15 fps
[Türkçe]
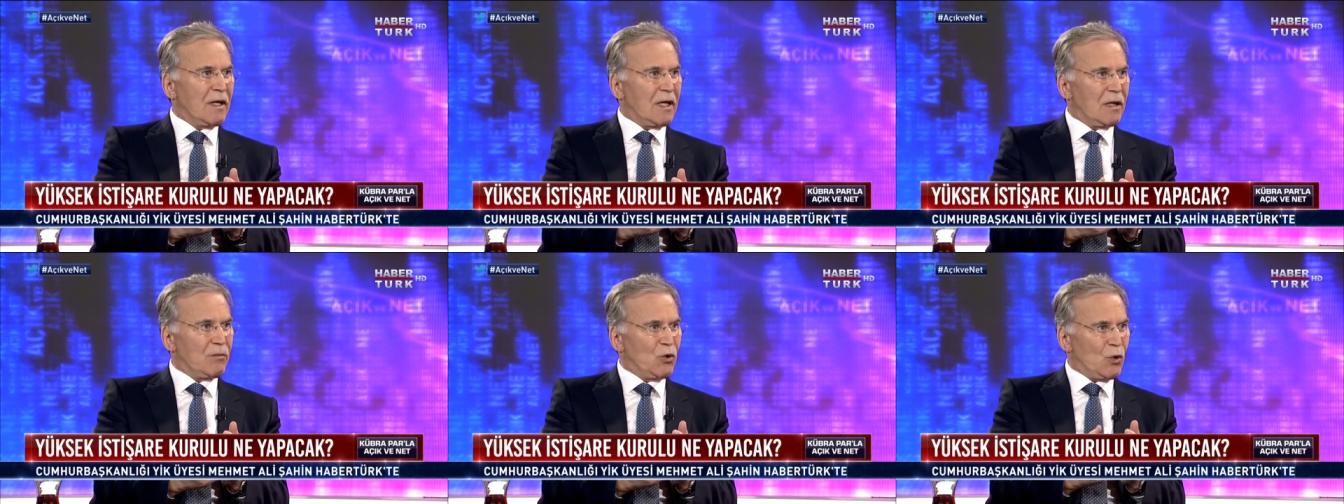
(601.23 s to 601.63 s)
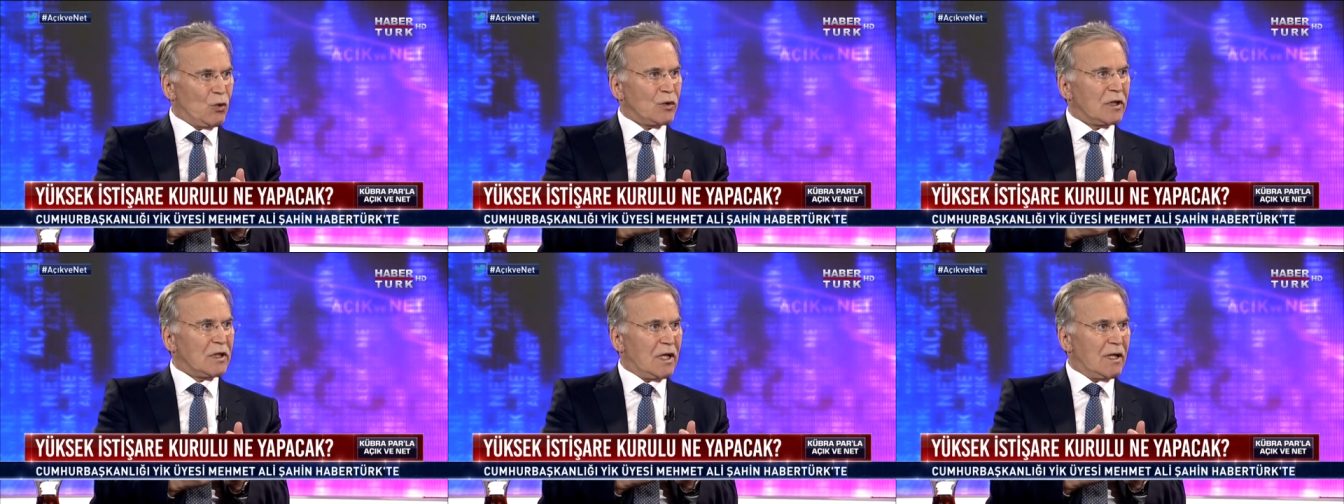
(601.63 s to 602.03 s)
E, bir
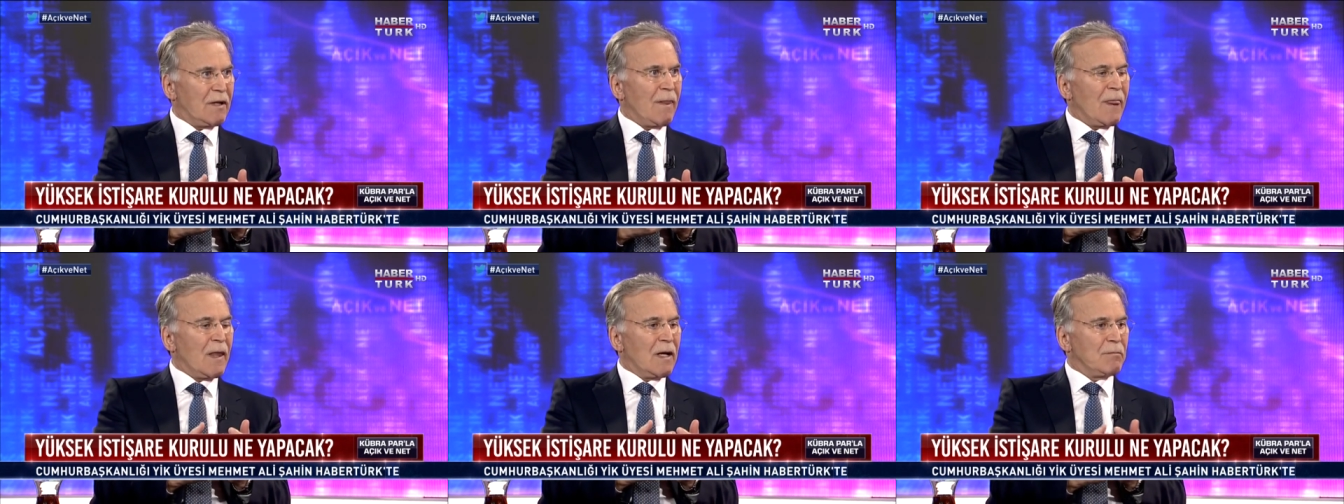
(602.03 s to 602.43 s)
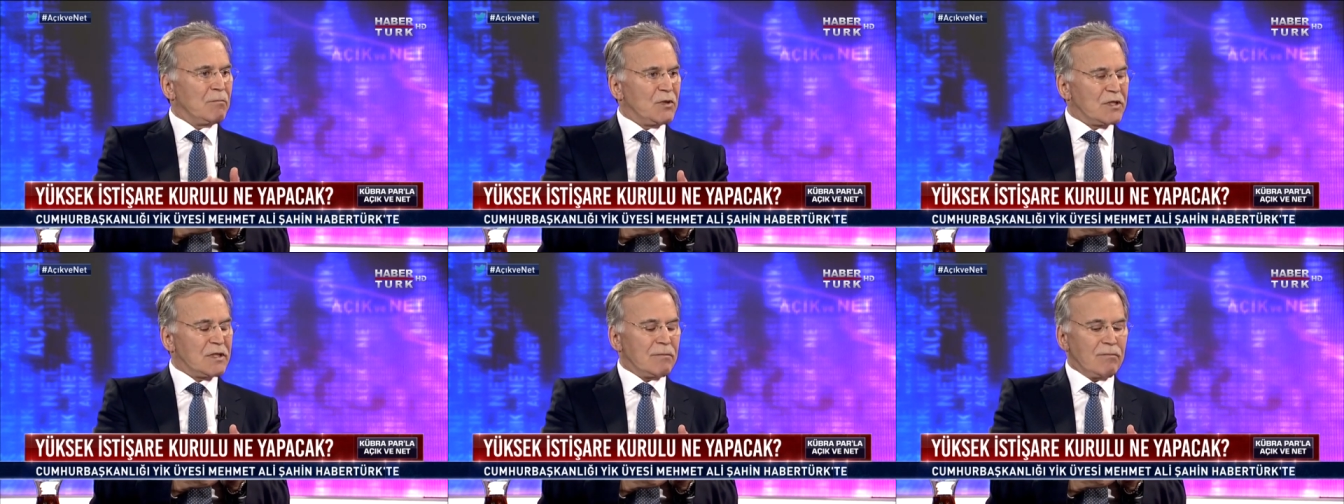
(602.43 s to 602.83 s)
noktada
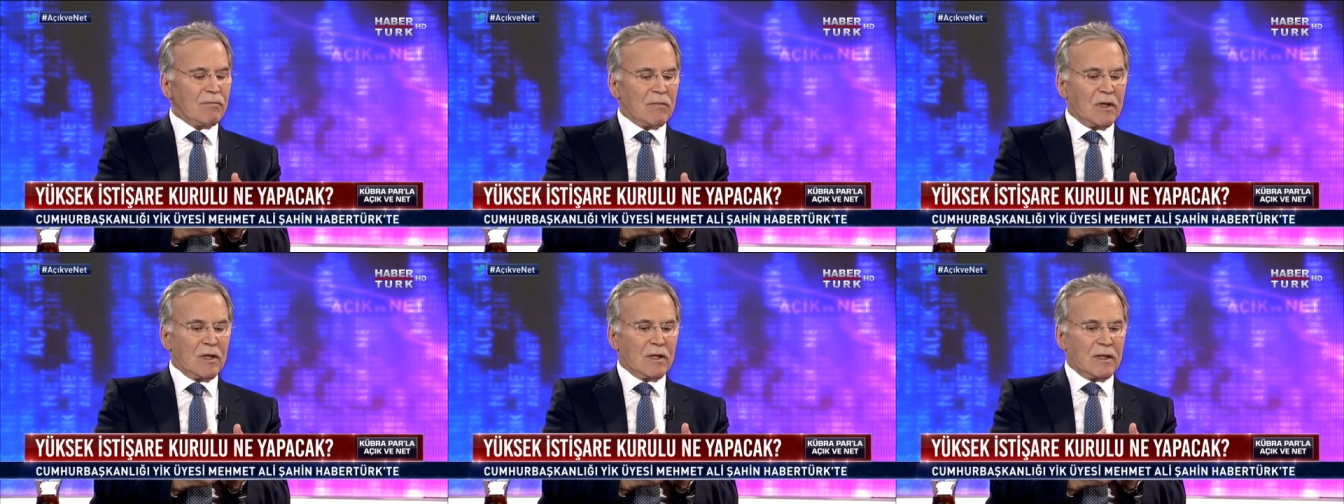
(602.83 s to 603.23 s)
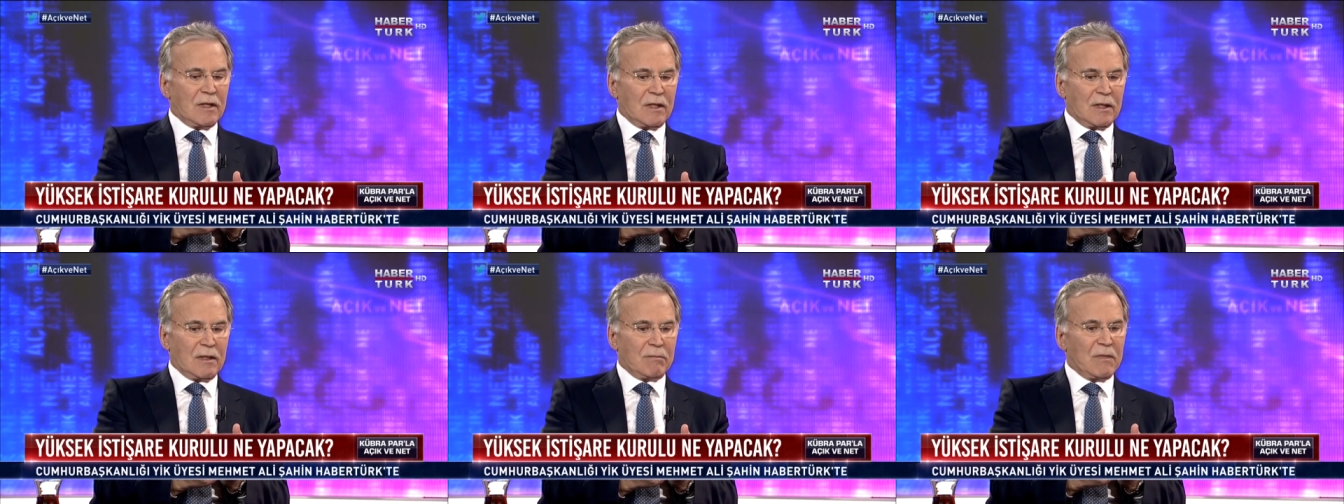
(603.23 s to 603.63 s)
bizim
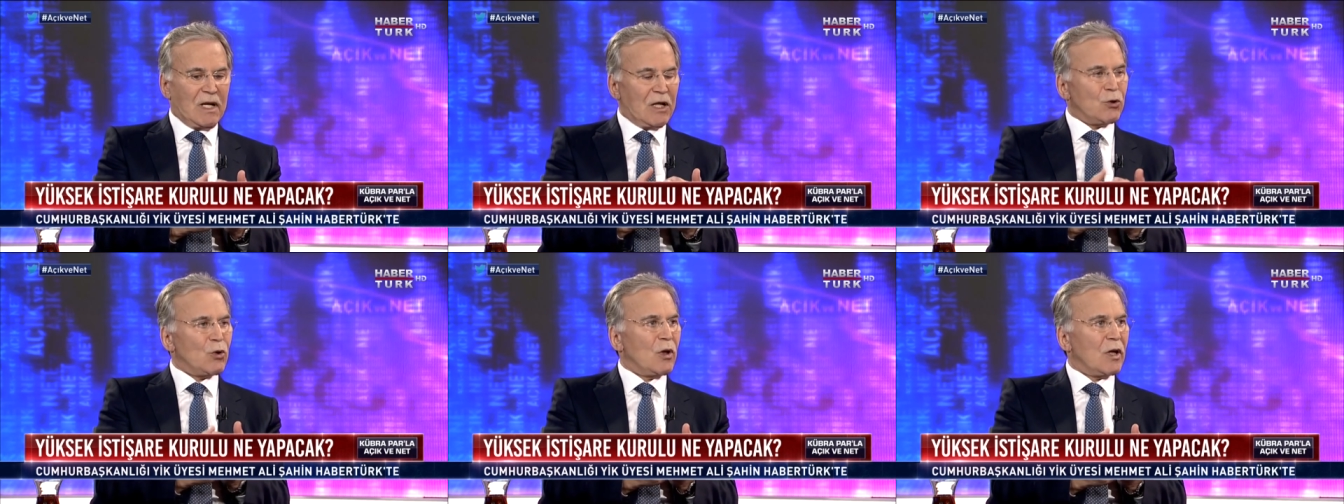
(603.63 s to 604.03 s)
e, millet